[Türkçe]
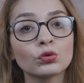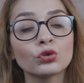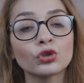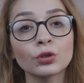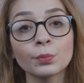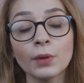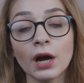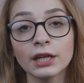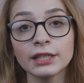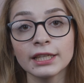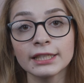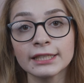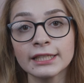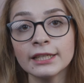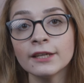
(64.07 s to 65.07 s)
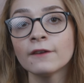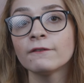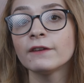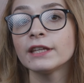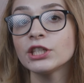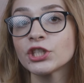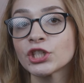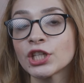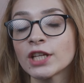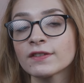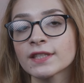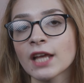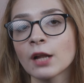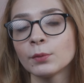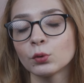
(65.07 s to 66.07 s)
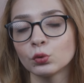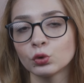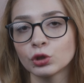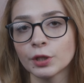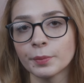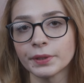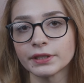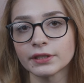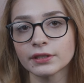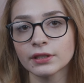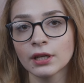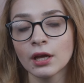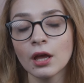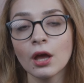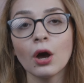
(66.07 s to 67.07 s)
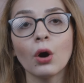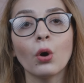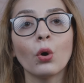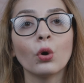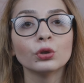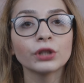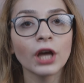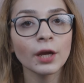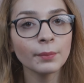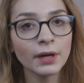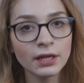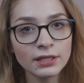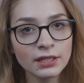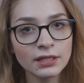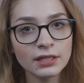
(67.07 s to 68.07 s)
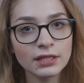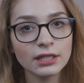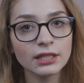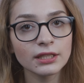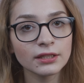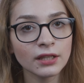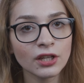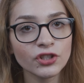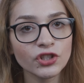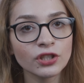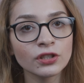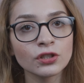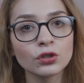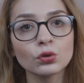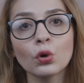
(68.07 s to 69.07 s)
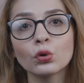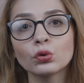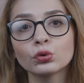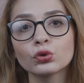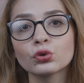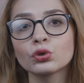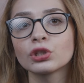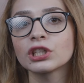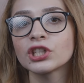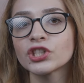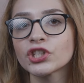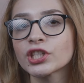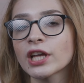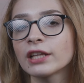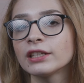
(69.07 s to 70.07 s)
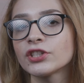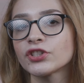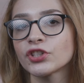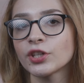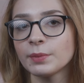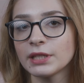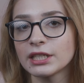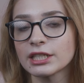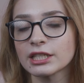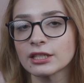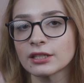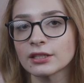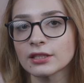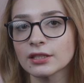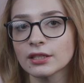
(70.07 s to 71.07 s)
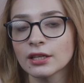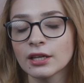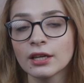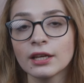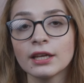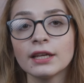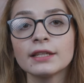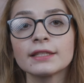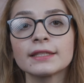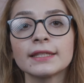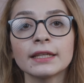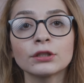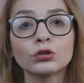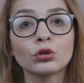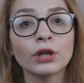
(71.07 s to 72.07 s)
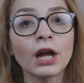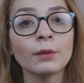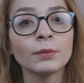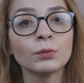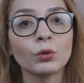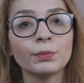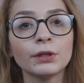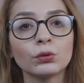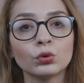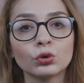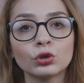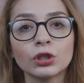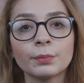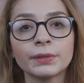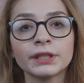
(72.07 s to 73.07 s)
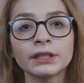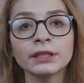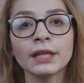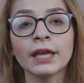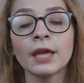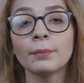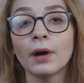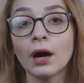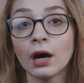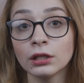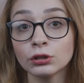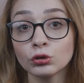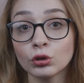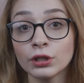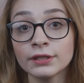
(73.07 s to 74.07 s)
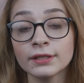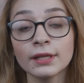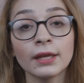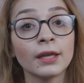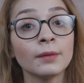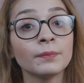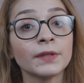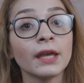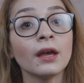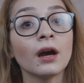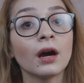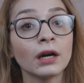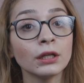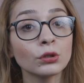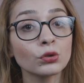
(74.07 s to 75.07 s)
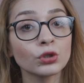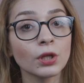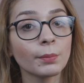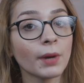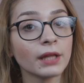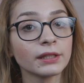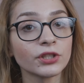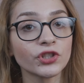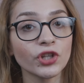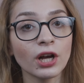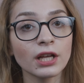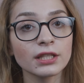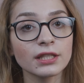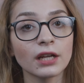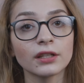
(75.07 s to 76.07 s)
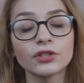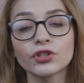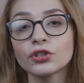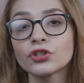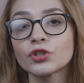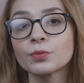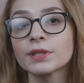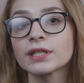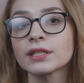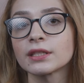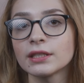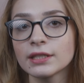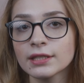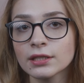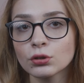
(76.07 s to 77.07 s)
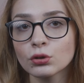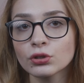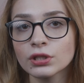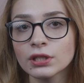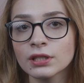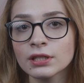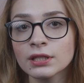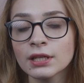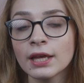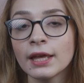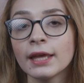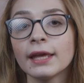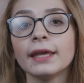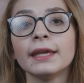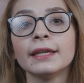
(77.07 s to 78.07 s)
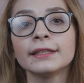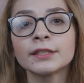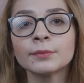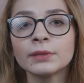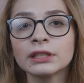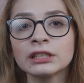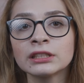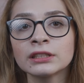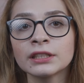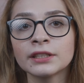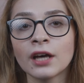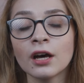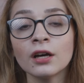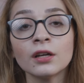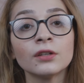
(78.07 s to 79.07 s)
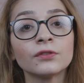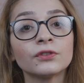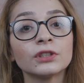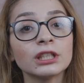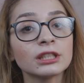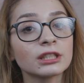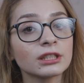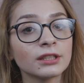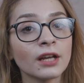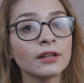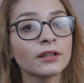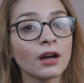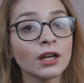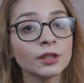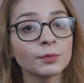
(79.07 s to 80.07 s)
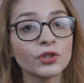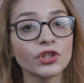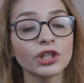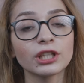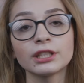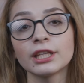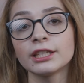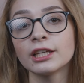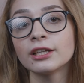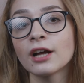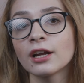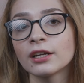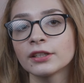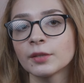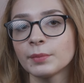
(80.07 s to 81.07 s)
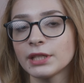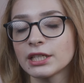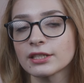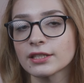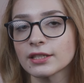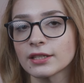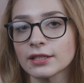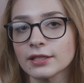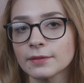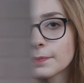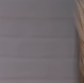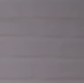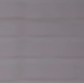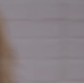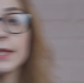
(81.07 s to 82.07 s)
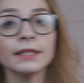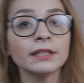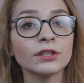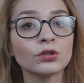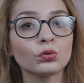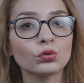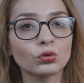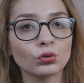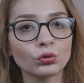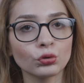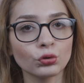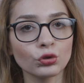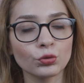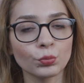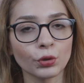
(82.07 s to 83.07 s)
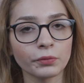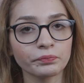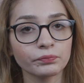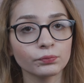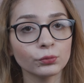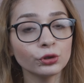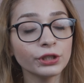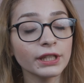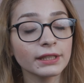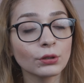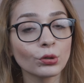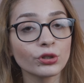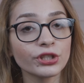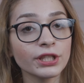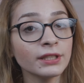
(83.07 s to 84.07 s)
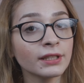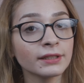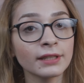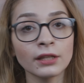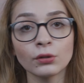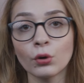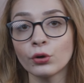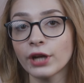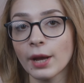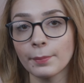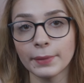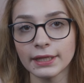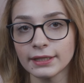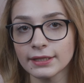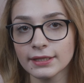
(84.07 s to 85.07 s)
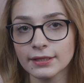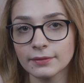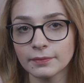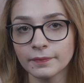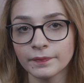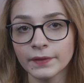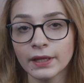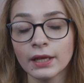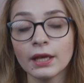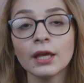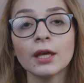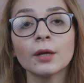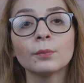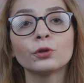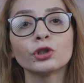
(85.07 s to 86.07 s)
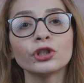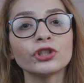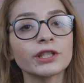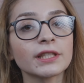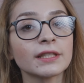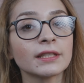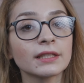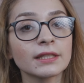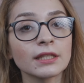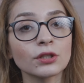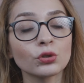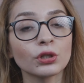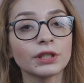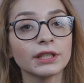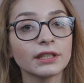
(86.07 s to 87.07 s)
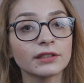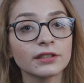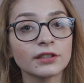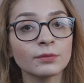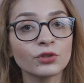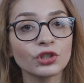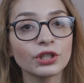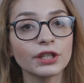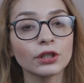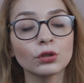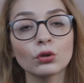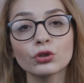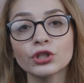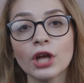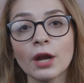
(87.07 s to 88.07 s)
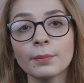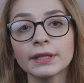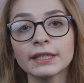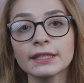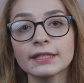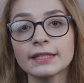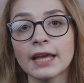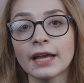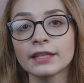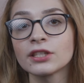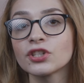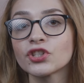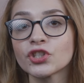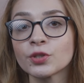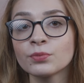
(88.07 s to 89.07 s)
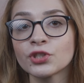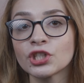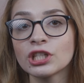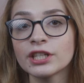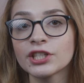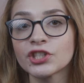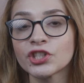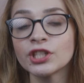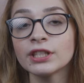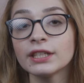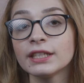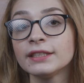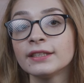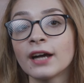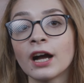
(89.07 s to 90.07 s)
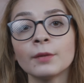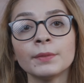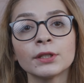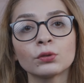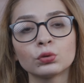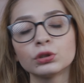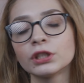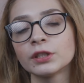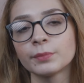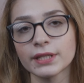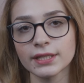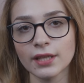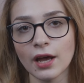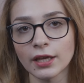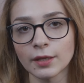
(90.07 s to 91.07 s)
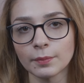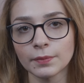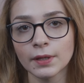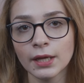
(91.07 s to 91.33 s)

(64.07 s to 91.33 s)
düşük maliyetli ve işlevsel bir uygulamadır. Online mağazanızı ihtiyaçlarınız doğrultusunda kişiselleştirebilirsiniz. Sektörel bir mobil uygulamanın hem Android hem de iOS tabanlı cihazlarla çalışmasını istiyorsanız eğitim alanında da Flutter'dan rahat bir şekilde yararlanabilirsiniz. Peki hiç düşündünüz mü? Bu teknolojiyi neden öğrenmeliyiz? Projesini kısa sürede yatırımcılara göstermek isteyen girişimciler için ideal bir kullanıma sahip.